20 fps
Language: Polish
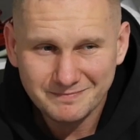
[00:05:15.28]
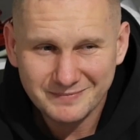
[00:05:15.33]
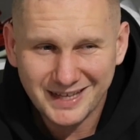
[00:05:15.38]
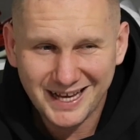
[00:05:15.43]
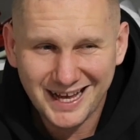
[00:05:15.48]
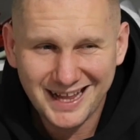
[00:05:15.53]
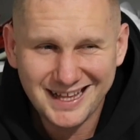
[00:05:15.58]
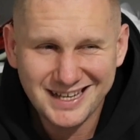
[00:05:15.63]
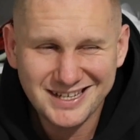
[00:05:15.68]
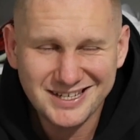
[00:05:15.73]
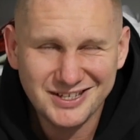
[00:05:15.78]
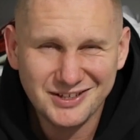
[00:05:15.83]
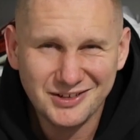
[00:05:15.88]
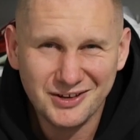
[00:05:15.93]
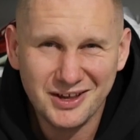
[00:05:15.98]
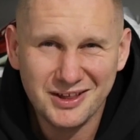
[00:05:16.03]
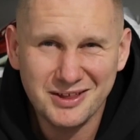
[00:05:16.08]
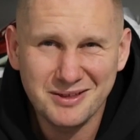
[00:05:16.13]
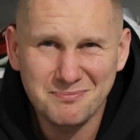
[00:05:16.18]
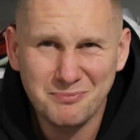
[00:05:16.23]
Ale czy to
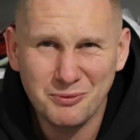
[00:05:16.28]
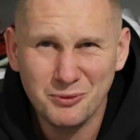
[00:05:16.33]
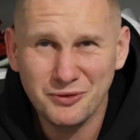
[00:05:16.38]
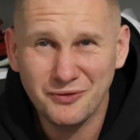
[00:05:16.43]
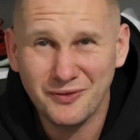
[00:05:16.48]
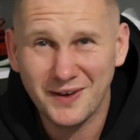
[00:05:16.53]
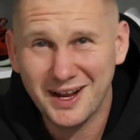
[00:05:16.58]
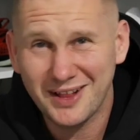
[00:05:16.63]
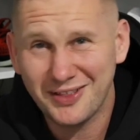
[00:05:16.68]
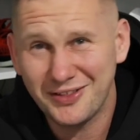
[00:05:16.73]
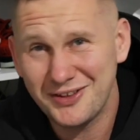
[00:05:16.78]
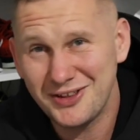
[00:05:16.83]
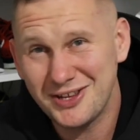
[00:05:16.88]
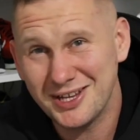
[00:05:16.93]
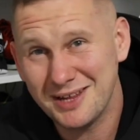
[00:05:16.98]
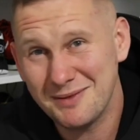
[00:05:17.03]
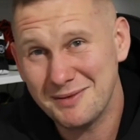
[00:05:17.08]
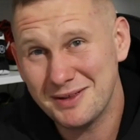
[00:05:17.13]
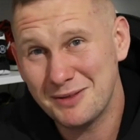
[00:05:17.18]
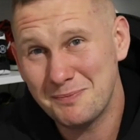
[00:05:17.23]
jest but warty
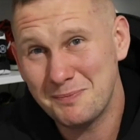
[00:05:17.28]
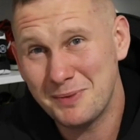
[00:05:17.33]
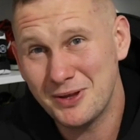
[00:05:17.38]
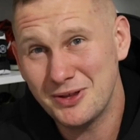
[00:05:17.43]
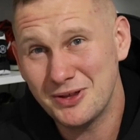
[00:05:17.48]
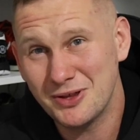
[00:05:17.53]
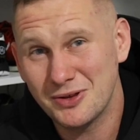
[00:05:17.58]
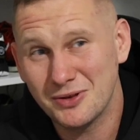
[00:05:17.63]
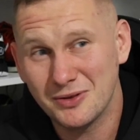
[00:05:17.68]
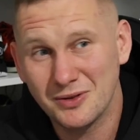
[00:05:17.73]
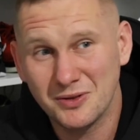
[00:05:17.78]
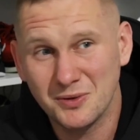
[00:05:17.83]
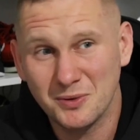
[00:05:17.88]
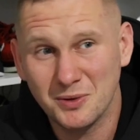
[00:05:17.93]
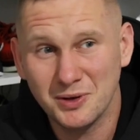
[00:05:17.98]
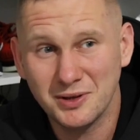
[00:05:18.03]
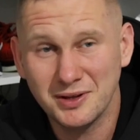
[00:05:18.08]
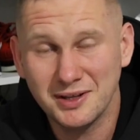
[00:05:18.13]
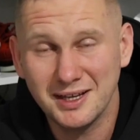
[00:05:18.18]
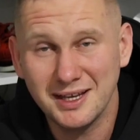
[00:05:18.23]
750
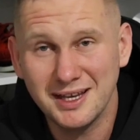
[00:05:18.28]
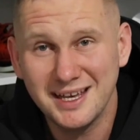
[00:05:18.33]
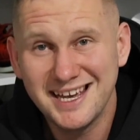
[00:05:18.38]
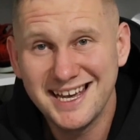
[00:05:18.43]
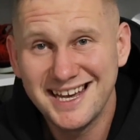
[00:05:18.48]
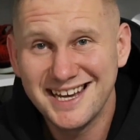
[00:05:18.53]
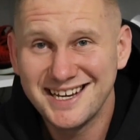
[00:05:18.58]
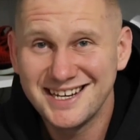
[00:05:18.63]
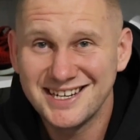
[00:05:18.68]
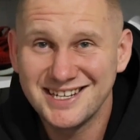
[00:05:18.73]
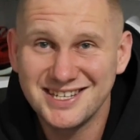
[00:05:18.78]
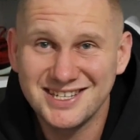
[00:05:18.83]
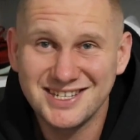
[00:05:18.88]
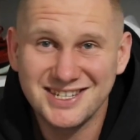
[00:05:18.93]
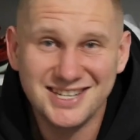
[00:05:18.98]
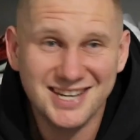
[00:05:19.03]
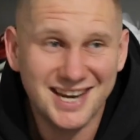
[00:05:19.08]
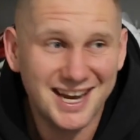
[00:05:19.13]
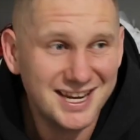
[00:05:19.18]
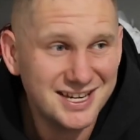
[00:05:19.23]
zł?
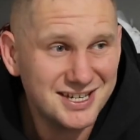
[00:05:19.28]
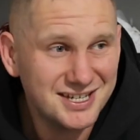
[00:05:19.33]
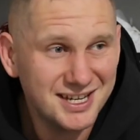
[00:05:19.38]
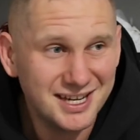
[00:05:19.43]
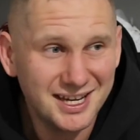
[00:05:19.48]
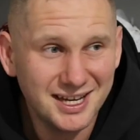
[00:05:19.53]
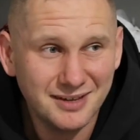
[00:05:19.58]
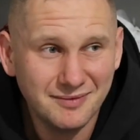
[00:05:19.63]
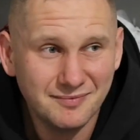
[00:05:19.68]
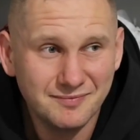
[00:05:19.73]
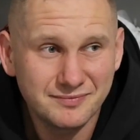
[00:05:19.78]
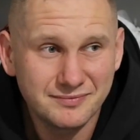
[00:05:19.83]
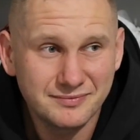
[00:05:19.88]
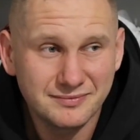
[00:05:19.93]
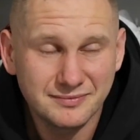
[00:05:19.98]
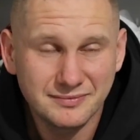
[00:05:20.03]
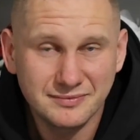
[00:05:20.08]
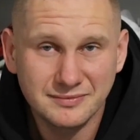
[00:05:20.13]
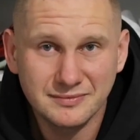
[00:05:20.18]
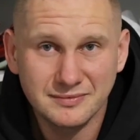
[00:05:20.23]
Szczerze?
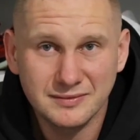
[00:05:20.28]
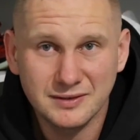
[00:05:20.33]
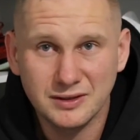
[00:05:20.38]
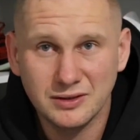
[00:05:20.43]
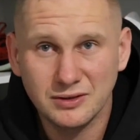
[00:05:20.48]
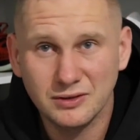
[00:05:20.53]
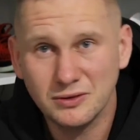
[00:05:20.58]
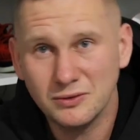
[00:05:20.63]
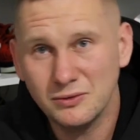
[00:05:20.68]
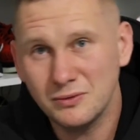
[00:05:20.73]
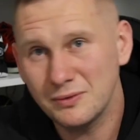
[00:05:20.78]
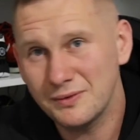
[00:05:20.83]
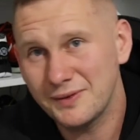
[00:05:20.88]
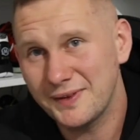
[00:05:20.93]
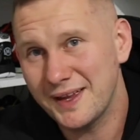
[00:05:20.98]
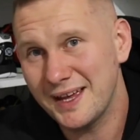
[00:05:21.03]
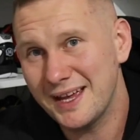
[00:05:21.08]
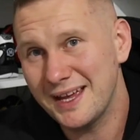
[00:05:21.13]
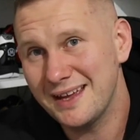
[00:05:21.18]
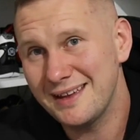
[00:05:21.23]
to
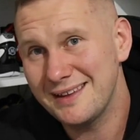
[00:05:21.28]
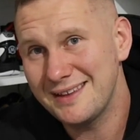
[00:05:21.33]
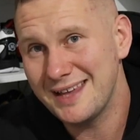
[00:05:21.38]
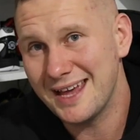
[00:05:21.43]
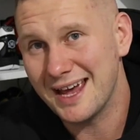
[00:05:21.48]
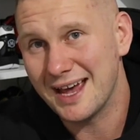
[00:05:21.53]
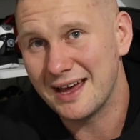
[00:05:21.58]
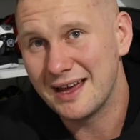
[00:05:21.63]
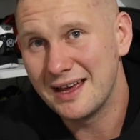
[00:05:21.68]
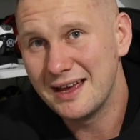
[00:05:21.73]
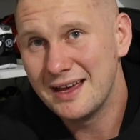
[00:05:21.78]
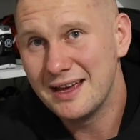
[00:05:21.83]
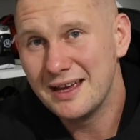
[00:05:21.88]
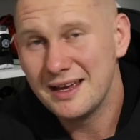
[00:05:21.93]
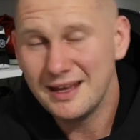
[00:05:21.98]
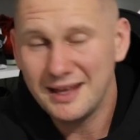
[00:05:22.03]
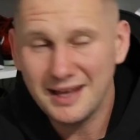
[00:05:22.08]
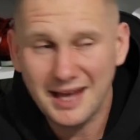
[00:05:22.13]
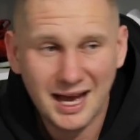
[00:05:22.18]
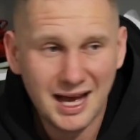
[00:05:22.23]
kurde, nie.
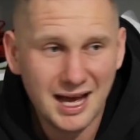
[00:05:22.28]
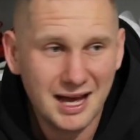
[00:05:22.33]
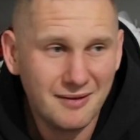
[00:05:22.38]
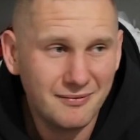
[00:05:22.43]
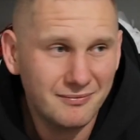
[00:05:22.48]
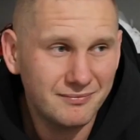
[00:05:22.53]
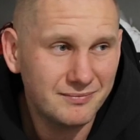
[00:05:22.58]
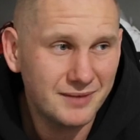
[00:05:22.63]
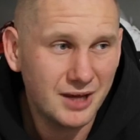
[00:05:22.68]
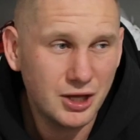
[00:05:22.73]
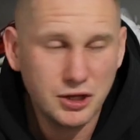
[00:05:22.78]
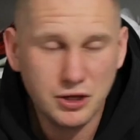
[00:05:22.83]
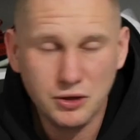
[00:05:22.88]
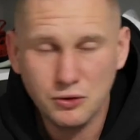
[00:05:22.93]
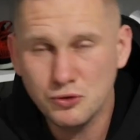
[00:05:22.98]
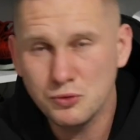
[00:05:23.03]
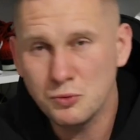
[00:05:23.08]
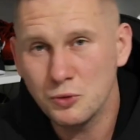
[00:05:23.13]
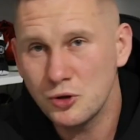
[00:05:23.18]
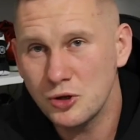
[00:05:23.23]
Ja, jeśli
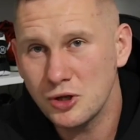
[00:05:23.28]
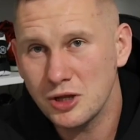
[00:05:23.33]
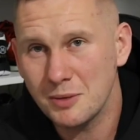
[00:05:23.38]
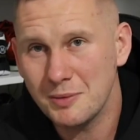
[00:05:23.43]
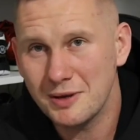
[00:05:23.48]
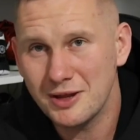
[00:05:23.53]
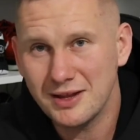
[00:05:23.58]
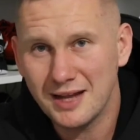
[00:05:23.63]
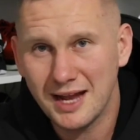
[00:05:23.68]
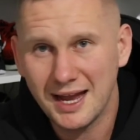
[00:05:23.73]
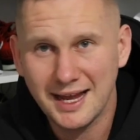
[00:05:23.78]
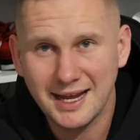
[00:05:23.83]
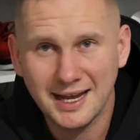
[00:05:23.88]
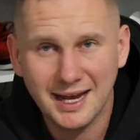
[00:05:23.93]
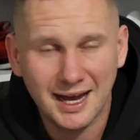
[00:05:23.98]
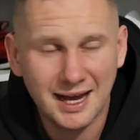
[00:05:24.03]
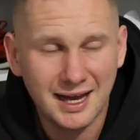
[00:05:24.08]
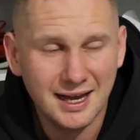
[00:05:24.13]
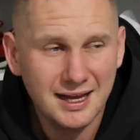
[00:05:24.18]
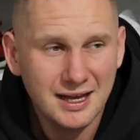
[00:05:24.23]
już musicie mieć
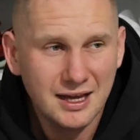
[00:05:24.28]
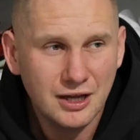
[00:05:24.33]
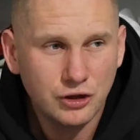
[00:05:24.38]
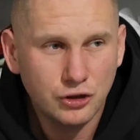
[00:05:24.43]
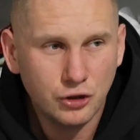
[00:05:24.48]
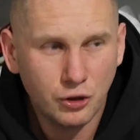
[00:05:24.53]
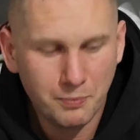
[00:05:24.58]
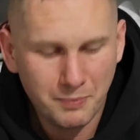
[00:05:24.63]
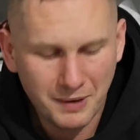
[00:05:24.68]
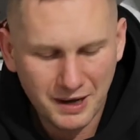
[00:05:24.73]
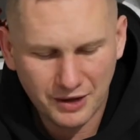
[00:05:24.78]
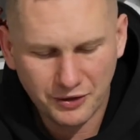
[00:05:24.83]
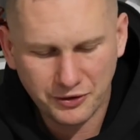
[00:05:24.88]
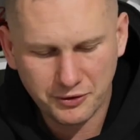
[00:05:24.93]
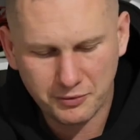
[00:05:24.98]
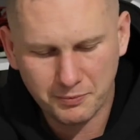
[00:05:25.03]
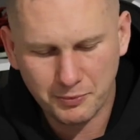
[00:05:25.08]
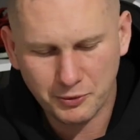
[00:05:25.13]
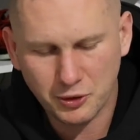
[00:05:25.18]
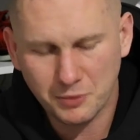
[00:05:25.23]
Nike'a, to
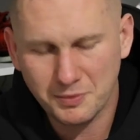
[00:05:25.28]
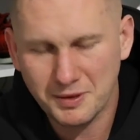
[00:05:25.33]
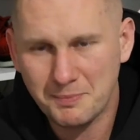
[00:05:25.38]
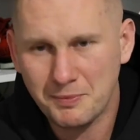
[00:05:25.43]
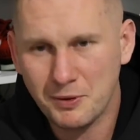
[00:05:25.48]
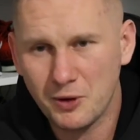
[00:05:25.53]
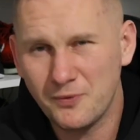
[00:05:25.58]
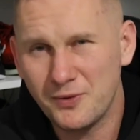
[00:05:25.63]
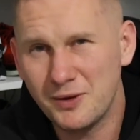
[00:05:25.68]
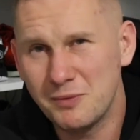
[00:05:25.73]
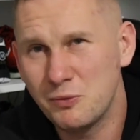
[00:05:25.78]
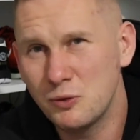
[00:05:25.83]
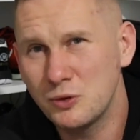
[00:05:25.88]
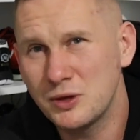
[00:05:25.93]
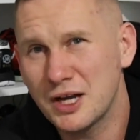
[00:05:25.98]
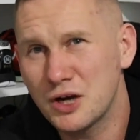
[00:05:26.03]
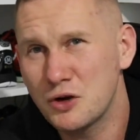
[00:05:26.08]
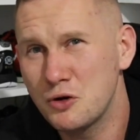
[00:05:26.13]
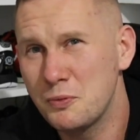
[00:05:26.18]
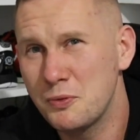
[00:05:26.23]
bardzo podobny profil
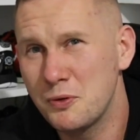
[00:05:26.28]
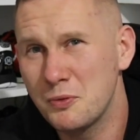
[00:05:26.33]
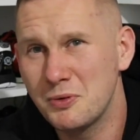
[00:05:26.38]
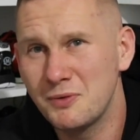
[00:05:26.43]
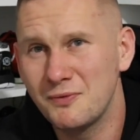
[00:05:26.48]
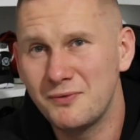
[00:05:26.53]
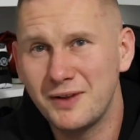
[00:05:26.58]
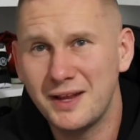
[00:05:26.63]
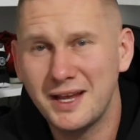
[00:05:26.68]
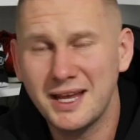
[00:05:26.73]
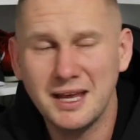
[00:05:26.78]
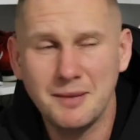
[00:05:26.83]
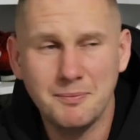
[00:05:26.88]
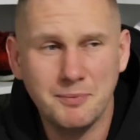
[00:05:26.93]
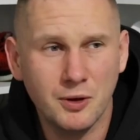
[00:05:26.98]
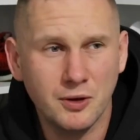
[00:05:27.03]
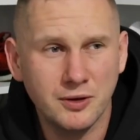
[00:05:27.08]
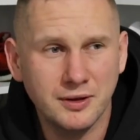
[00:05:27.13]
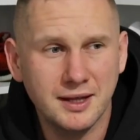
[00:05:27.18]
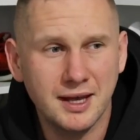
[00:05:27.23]
buta kupiłbym Friki
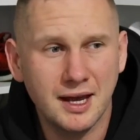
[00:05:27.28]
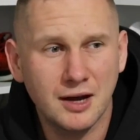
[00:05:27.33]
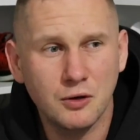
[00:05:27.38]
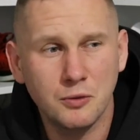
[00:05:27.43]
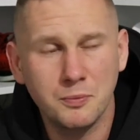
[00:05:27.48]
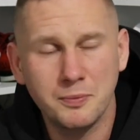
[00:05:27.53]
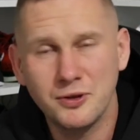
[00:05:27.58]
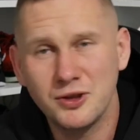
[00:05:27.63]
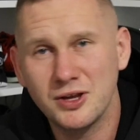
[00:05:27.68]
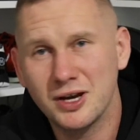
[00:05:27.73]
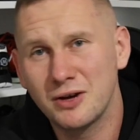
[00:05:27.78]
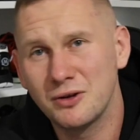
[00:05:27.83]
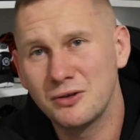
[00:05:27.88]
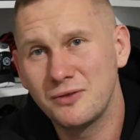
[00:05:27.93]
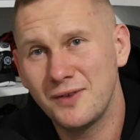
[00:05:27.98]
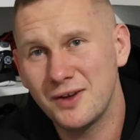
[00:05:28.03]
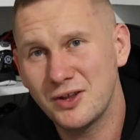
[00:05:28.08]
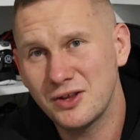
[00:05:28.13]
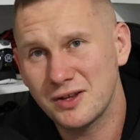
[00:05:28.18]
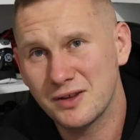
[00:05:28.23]
piątki, a kupicie go
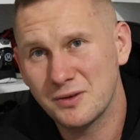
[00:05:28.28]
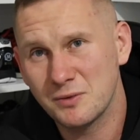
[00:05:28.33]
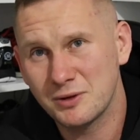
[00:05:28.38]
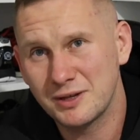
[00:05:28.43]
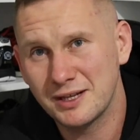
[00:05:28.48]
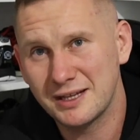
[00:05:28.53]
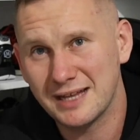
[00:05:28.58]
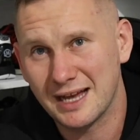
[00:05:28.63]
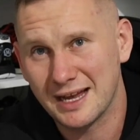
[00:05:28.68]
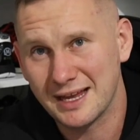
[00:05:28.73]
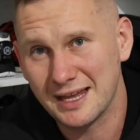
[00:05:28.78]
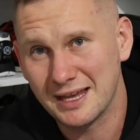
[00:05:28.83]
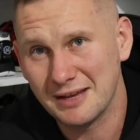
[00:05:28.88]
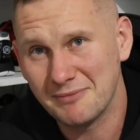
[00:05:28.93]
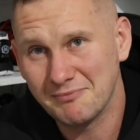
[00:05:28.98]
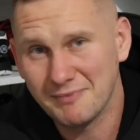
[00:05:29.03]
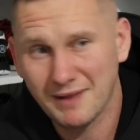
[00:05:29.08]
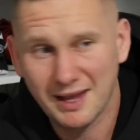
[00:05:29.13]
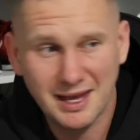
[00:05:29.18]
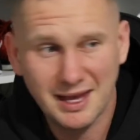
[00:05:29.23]
200 zł taniej.